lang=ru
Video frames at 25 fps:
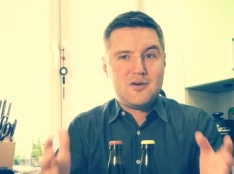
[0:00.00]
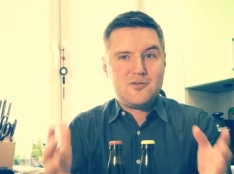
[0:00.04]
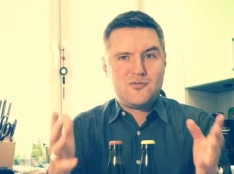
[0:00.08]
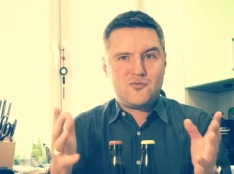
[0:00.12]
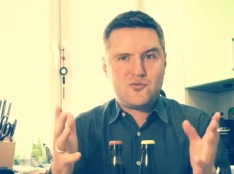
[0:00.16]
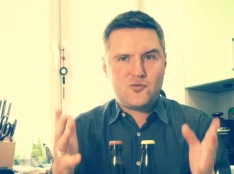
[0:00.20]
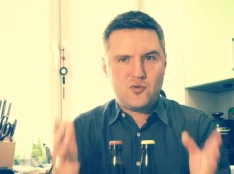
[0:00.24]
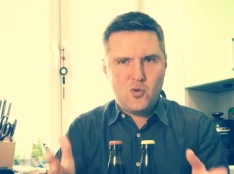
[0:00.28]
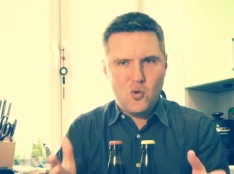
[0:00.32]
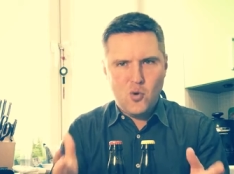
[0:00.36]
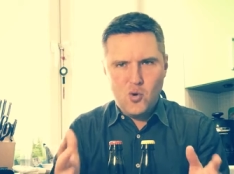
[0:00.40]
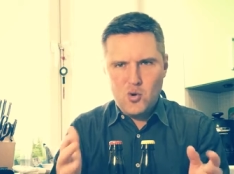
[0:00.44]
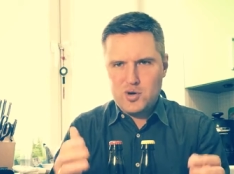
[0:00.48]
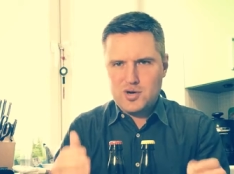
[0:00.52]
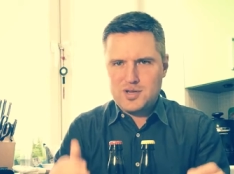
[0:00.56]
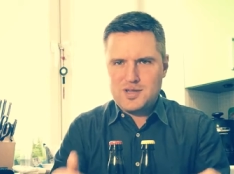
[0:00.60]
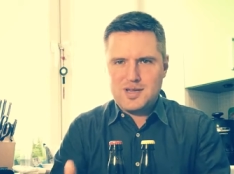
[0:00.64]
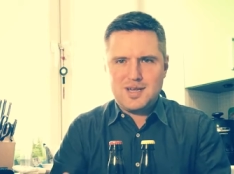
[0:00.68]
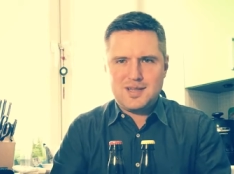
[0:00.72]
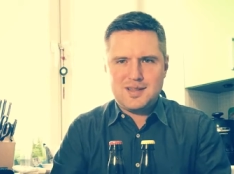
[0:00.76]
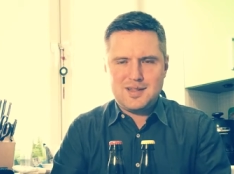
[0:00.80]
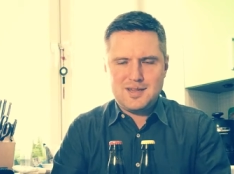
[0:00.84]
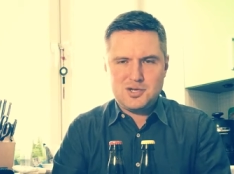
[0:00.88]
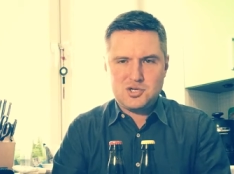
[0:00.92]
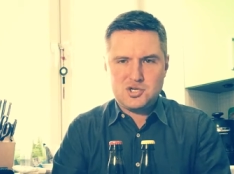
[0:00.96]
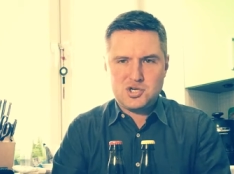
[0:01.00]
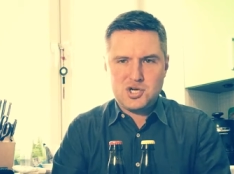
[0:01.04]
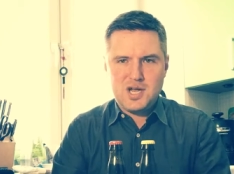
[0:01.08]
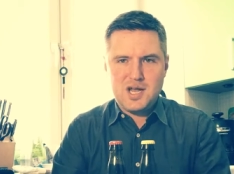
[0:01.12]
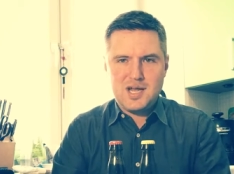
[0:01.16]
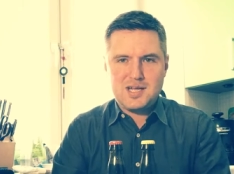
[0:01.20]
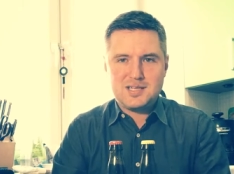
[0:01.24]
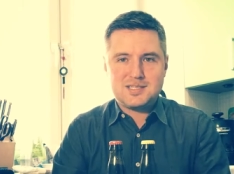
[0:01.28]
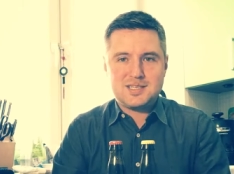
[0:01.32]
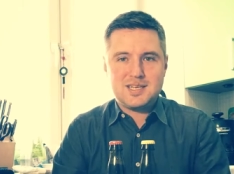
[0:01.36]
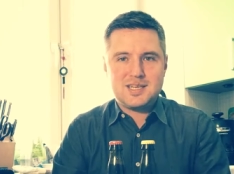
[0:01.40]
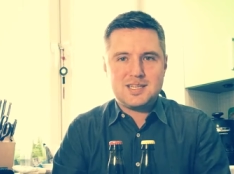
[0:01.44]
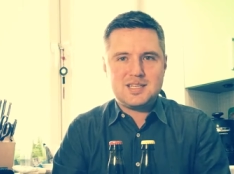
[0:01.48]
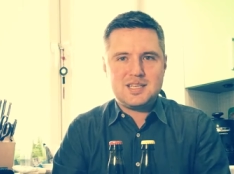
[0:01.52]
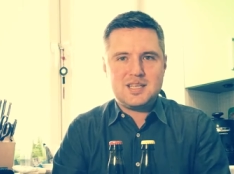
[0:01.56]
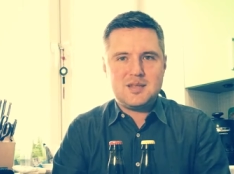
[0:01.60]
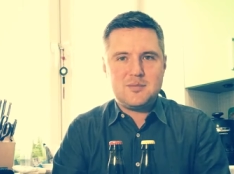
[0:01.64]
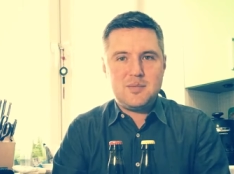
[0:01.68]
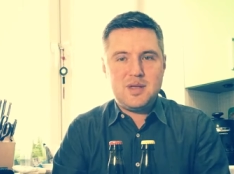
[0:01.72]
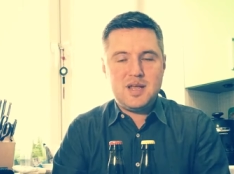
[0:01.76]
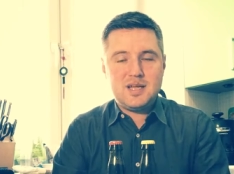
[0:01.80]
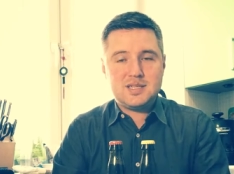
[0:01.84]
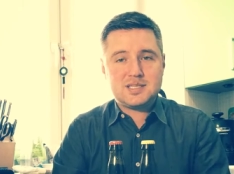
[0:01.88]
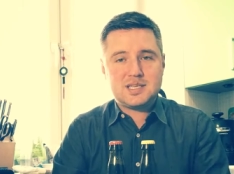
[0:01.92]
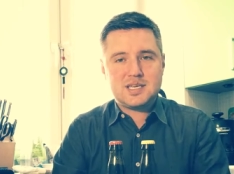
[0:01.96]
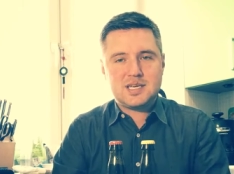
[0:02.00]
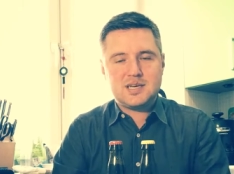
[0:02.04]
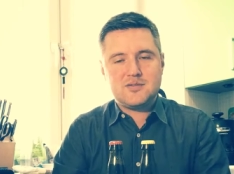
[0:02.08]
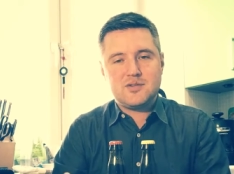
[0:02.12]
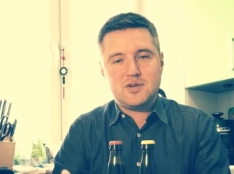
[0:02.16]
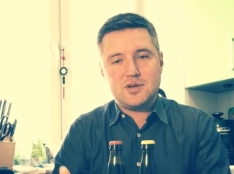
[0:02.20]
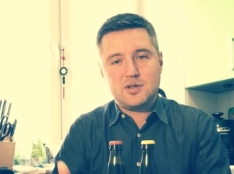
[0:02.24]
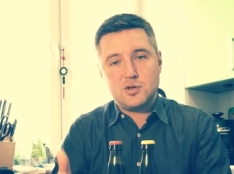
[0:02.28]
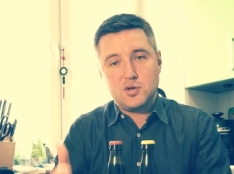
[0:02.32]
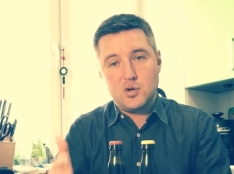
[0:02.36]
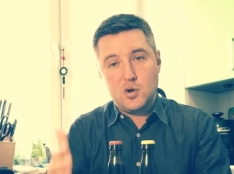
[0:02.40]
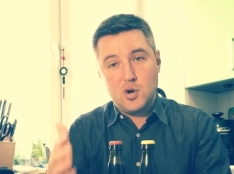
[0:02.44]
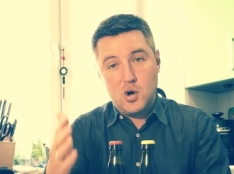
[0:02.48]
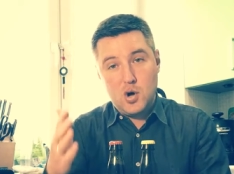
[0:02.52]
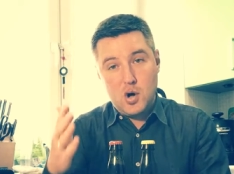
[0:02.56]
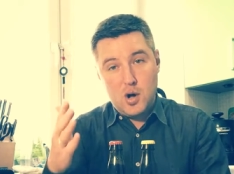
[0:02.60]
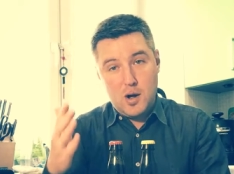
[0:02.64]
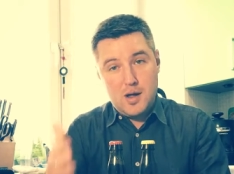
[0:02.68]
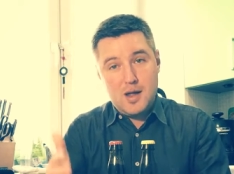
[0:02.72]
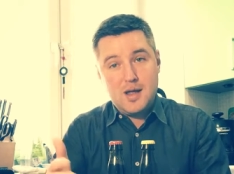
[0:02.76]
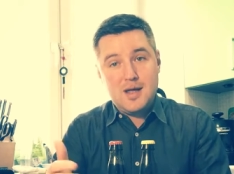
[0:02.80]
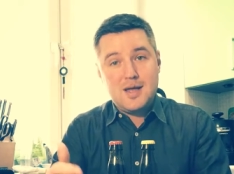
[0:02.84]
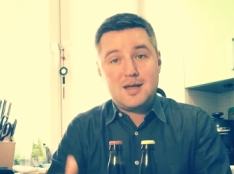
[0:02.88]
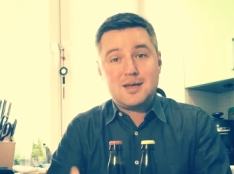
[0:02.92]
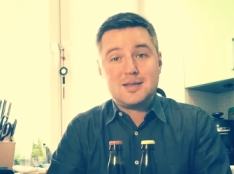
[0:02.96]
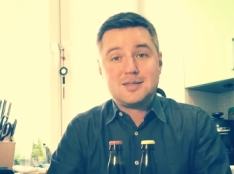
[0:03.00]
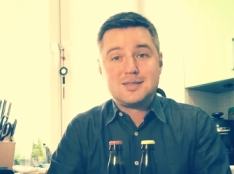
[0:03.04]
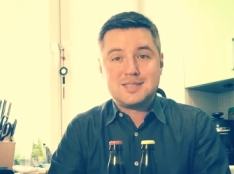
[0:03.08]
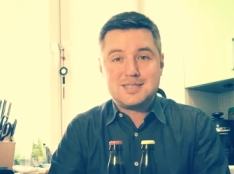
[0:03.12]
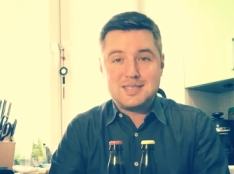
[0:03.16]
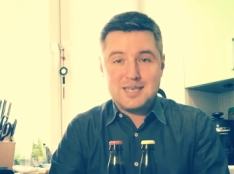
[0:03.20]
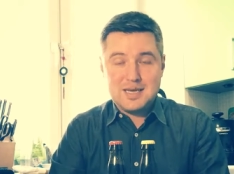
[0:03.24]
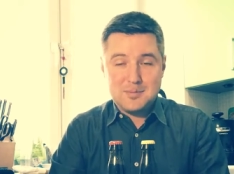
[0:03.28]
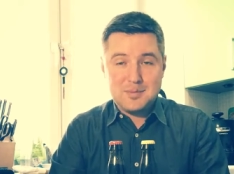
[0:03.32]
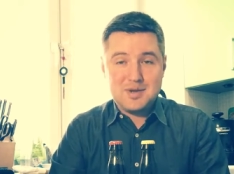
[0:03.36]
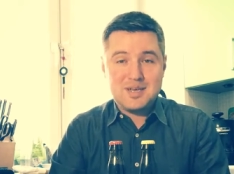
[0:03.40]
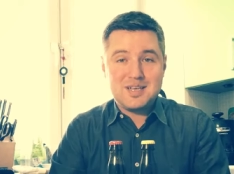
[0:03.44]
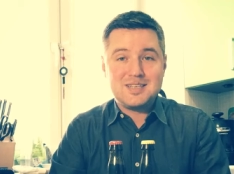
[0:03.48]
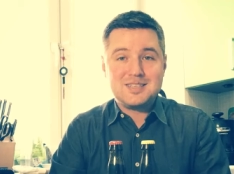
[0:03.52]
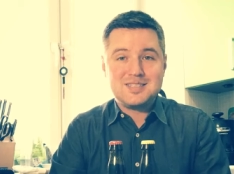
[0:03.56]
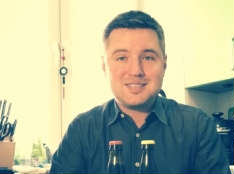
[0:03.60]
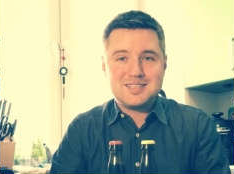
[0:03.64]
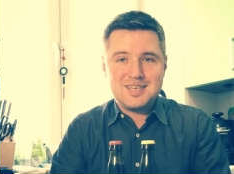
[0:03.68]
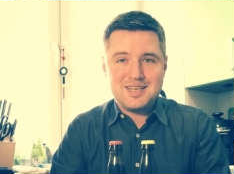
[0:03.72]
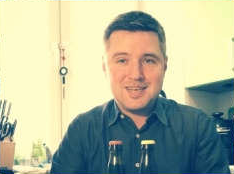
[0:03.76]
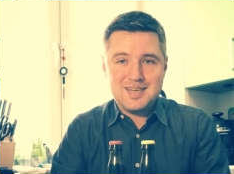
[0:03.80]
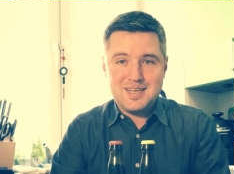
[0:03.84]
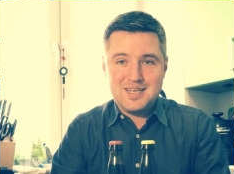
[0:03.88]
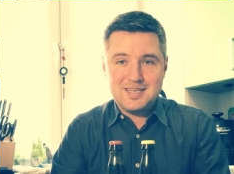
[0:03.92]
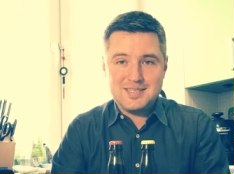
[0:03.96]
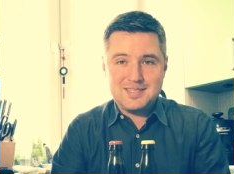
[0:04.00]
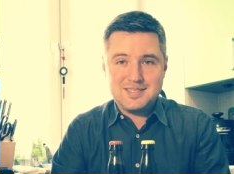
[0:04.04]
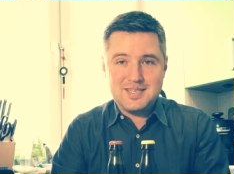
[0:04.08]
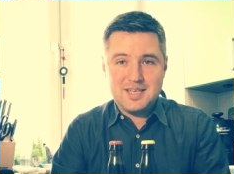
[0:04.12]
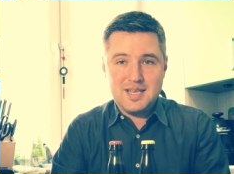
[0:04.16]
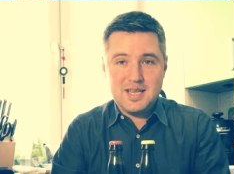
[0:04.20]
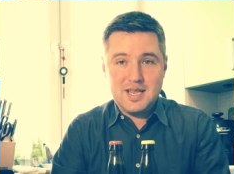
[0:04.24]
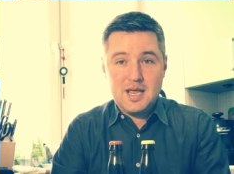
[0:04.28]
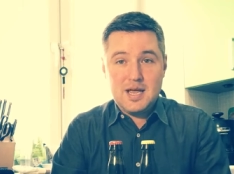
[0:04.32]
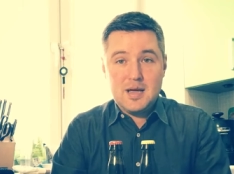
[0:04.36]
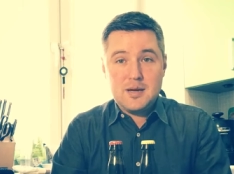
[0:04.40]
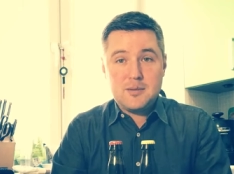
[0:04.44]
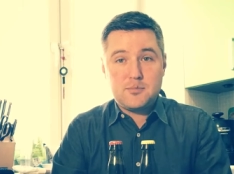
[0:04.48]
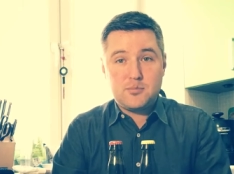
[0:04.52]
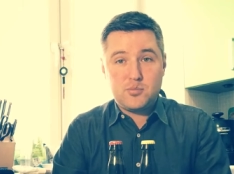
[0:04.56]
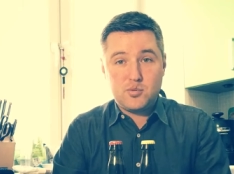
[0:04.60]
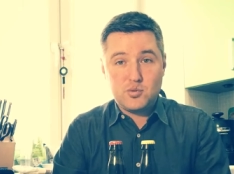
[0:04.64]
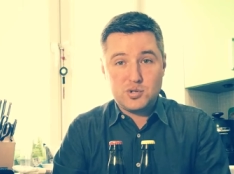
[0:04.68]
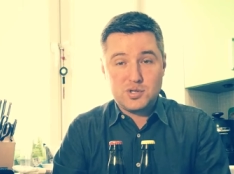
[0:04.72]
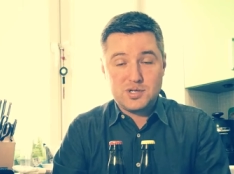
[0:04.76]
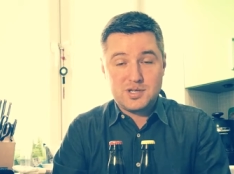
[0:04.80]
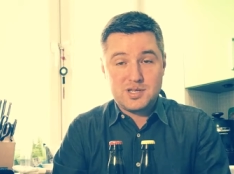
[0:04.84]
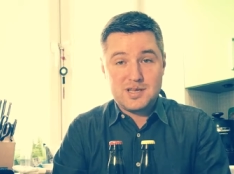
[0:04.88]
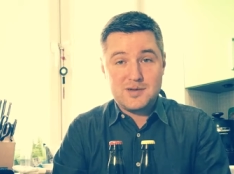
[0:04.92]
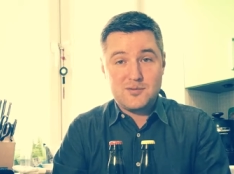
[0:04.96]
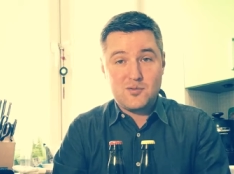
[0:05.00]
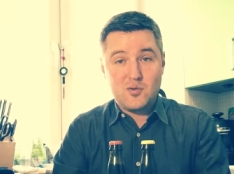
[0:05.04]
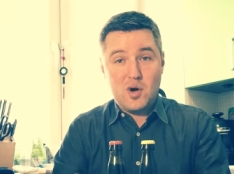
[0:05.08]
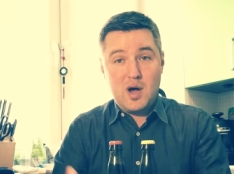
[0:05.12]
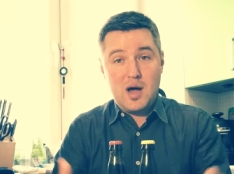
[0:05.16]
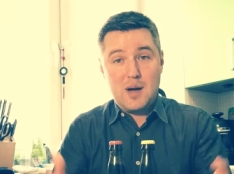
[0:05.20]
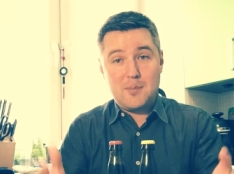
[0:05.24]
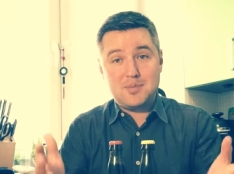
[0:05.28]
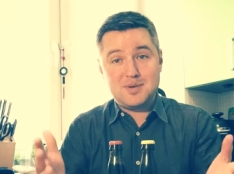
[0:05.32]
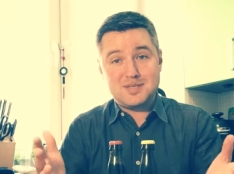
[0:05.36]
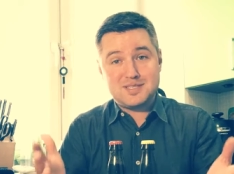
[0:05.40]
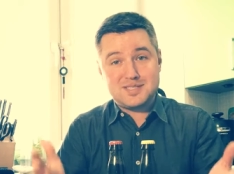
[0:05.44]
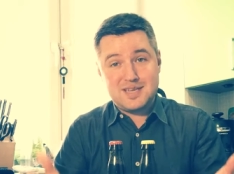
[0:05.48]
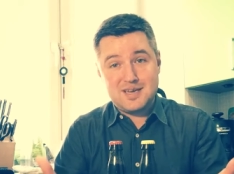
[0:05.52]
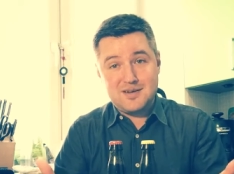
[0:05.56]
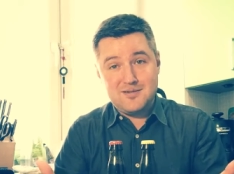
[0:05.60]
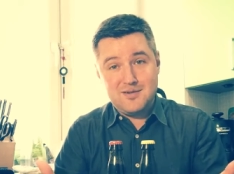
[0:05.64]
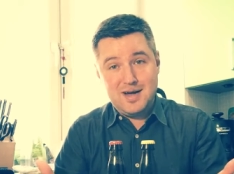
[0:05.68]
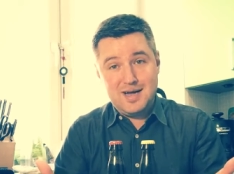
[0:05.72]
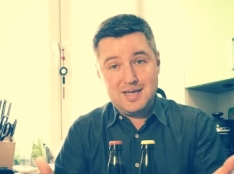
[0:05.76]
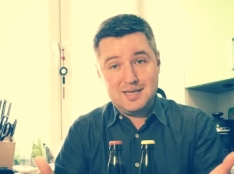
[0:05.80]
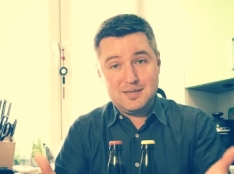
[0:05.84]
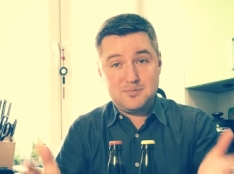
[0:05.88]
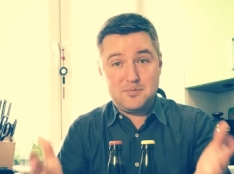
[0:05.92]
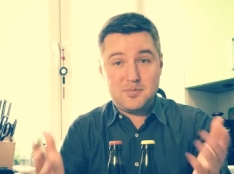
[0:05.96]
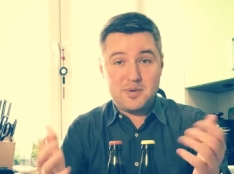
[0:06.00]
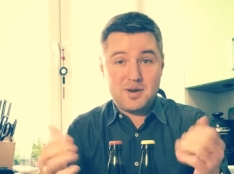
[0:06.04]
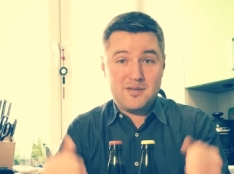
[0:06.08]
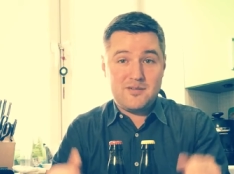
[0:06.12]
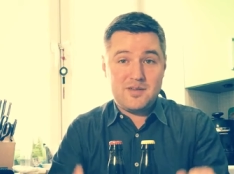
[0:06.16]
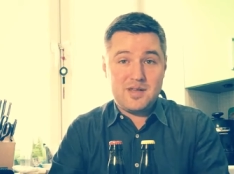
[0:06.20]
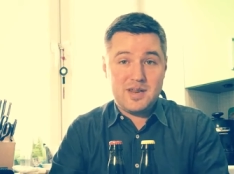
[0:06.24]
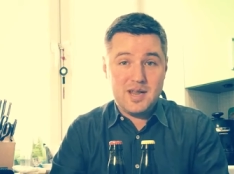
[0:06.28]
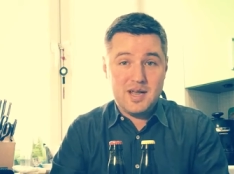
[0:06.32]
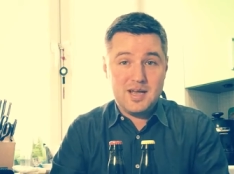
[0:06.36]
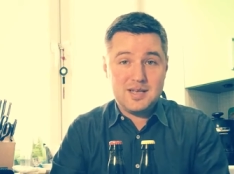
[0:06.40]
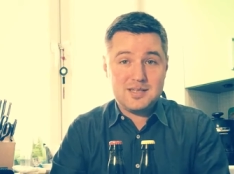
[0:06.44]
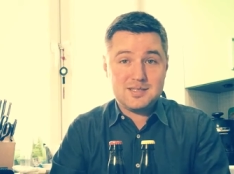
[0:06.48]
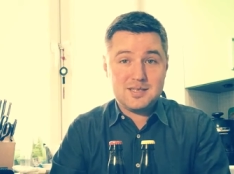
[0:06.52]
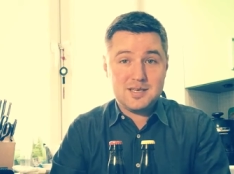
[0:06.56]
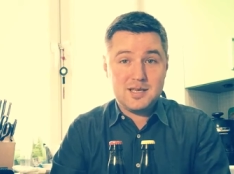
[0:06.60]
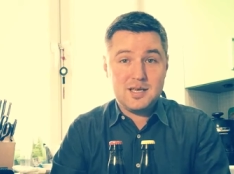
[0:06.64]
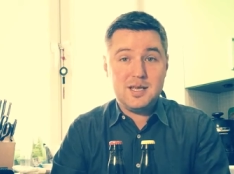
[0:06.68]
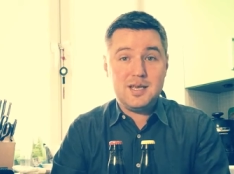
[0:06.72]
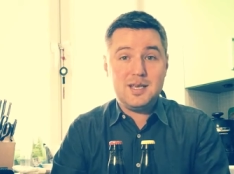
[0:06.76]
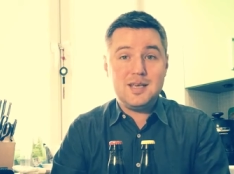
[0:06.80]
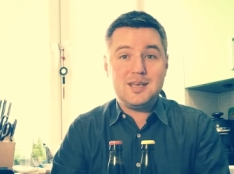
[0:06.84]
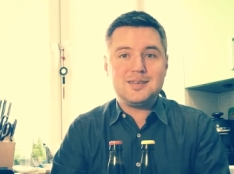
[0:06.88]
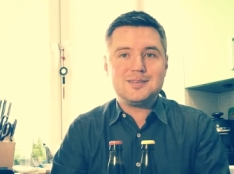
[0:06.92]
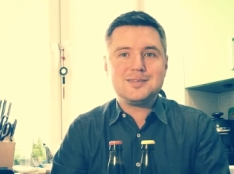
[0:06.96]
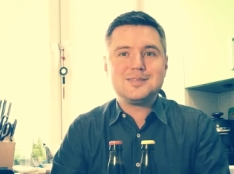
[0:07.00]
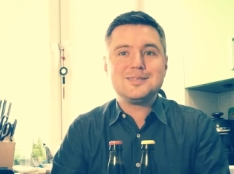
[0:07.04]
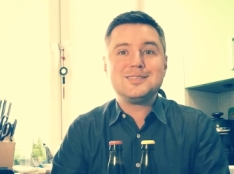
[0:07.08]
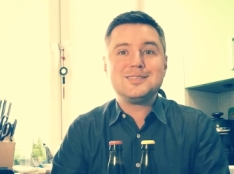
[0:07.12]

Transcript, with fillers: в корне отличается от немецкого, но тем интересней будет его обозревать, проверять и